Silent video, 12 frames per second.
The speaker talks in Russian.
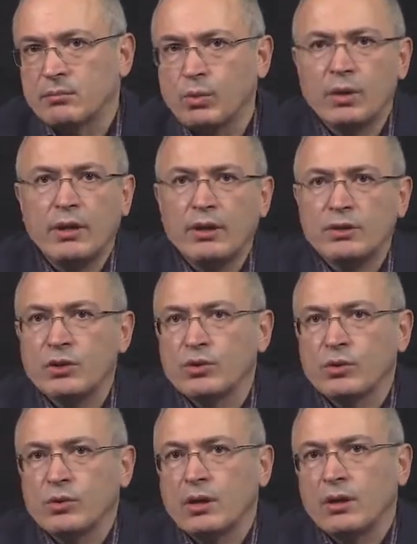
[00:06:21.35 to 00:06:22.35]
Более
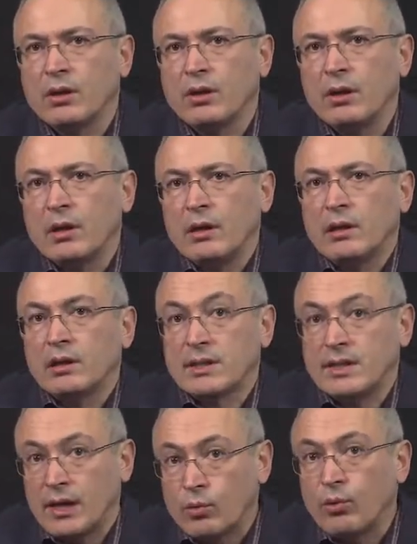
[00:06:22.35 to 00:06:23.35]
тяжелых
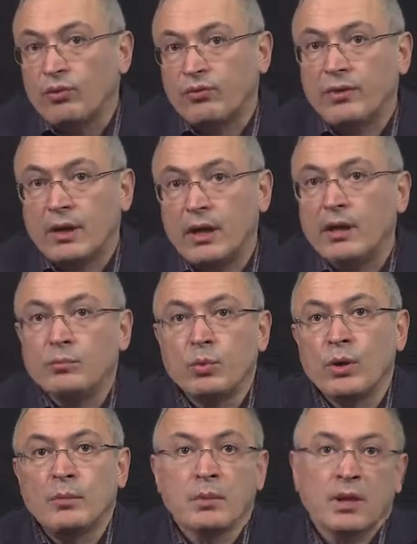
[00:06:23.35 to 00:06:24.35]
стариков или
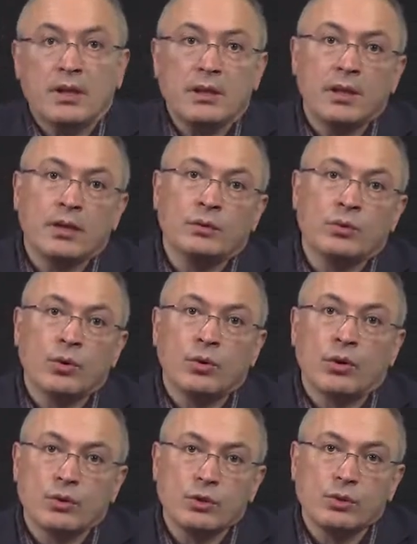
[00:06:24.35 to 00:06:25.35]
более молодых,
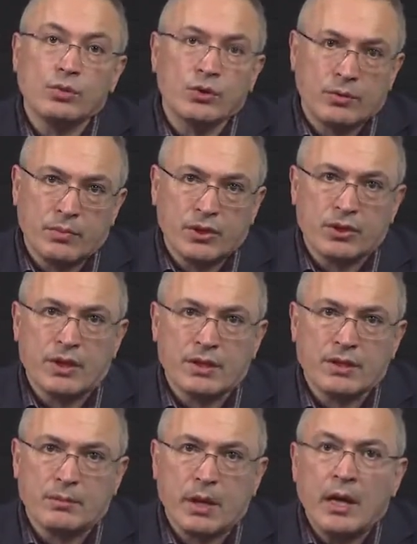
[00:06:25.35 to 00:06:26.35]
но с лучшими
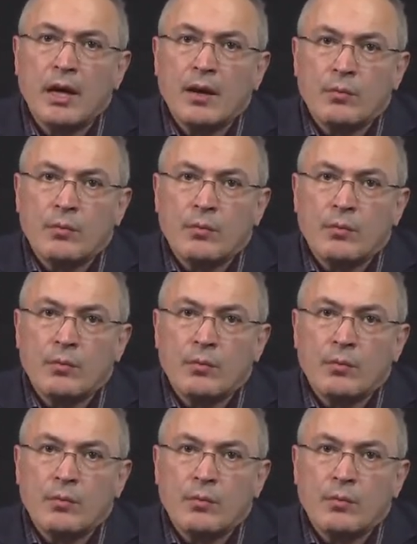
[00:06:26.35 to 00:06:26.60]
шансами,